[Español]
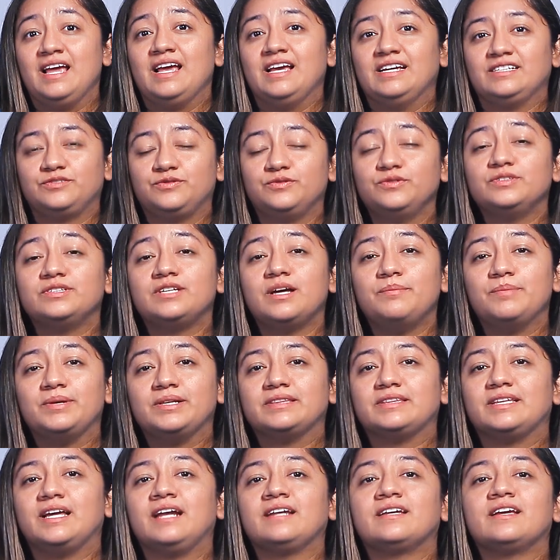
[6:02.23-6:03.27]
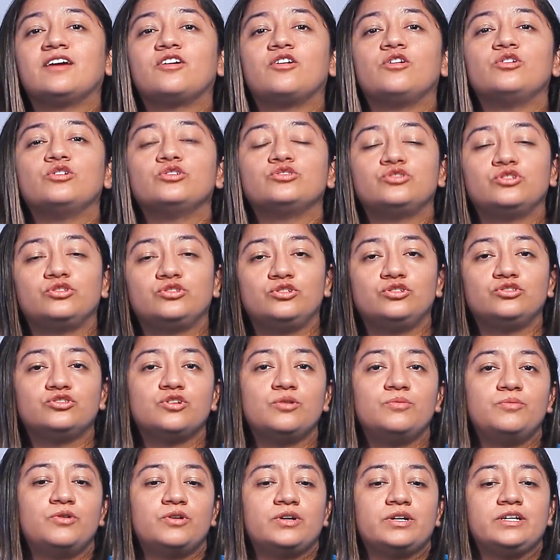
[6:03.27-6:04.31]
Es fundamental que con nosotros
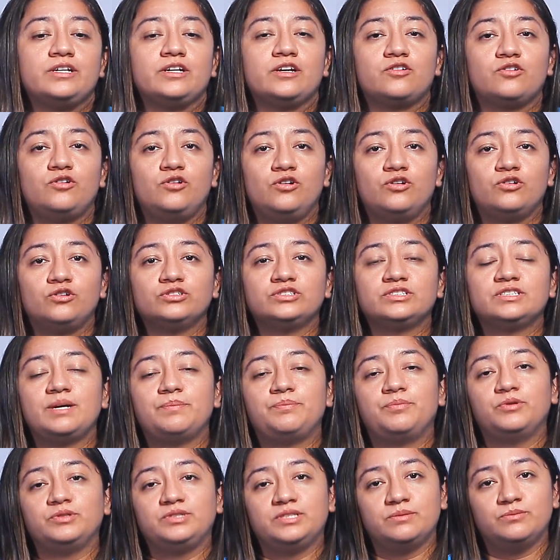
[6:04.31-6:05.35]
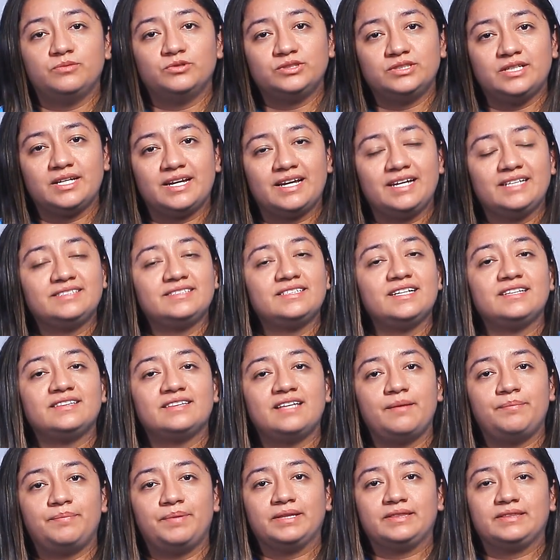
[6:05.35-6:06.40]
como ginecólogos te apoyemos en esta
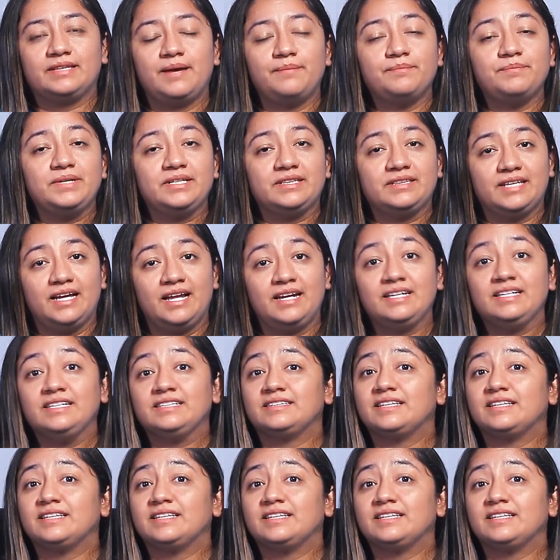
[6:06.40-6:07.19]
etapa tan vital y